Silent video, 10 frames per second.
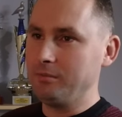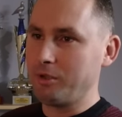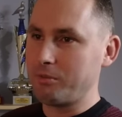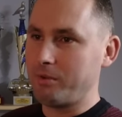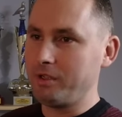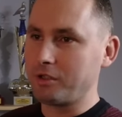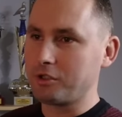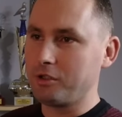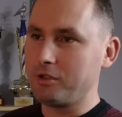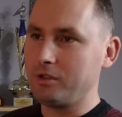może powiem
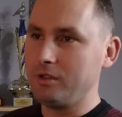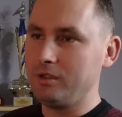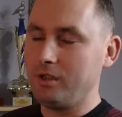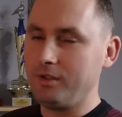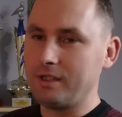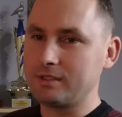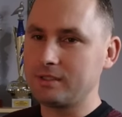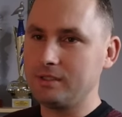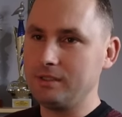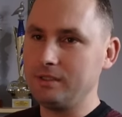troszkę o
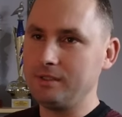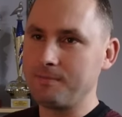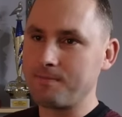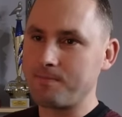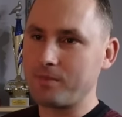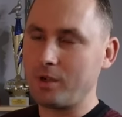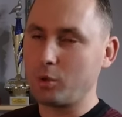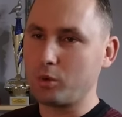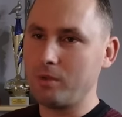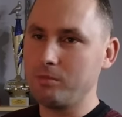nas.
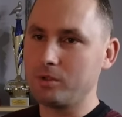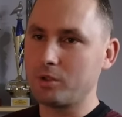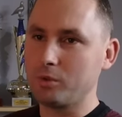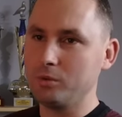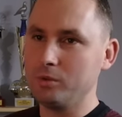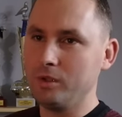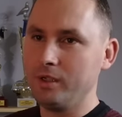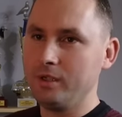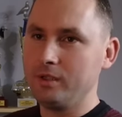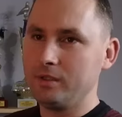Lotujemy e, od roku
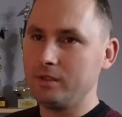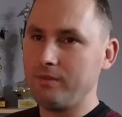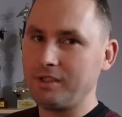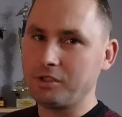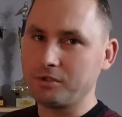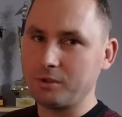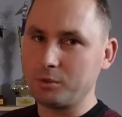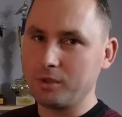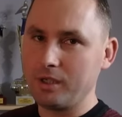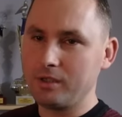2002,
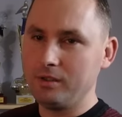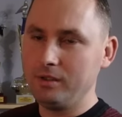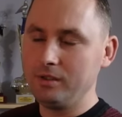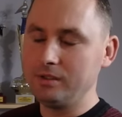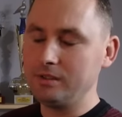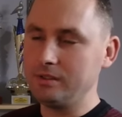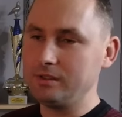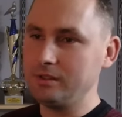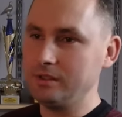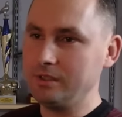e,
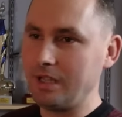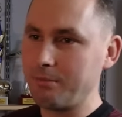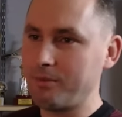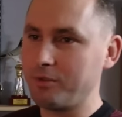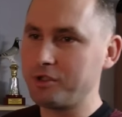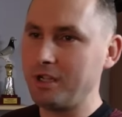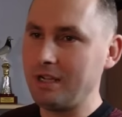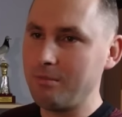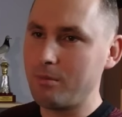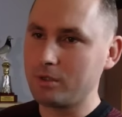najpierw w oddziale
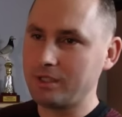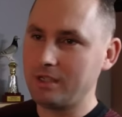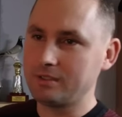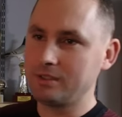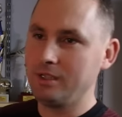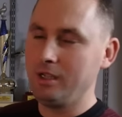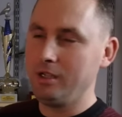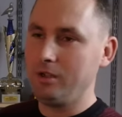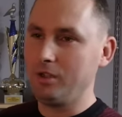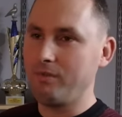Lembord, teraz
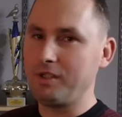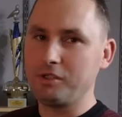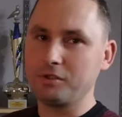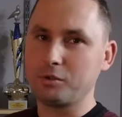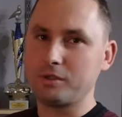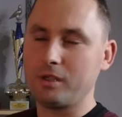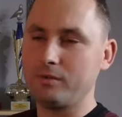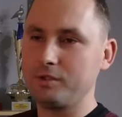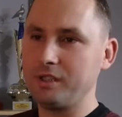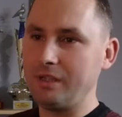od 2006
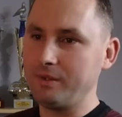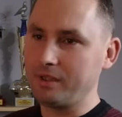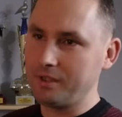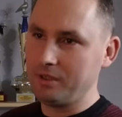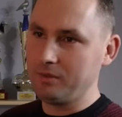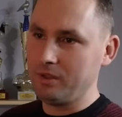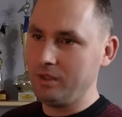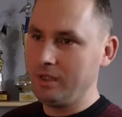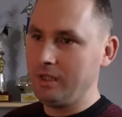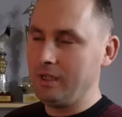w oddziale Wejherowo.
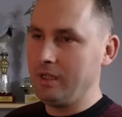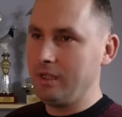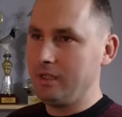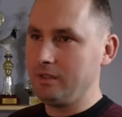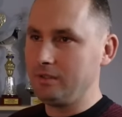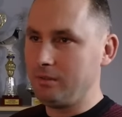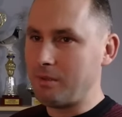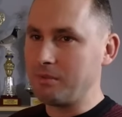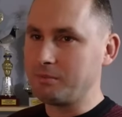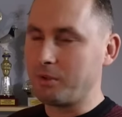No,
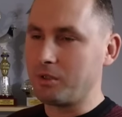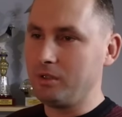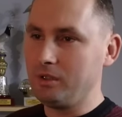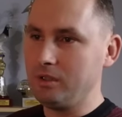mamy sporo